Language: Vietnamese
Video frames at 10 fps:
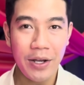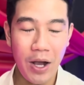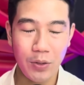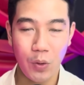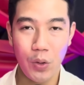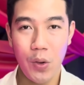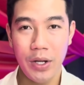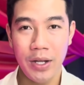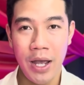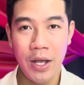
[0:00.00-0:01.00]
Kênh của
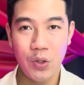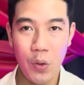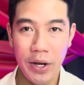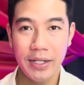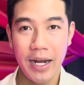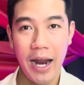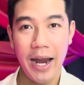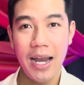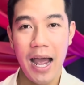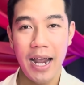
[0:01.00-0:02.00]
Duy chuyên
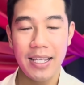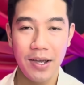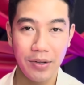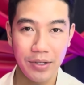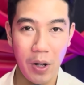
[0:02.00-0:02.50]
kể lại những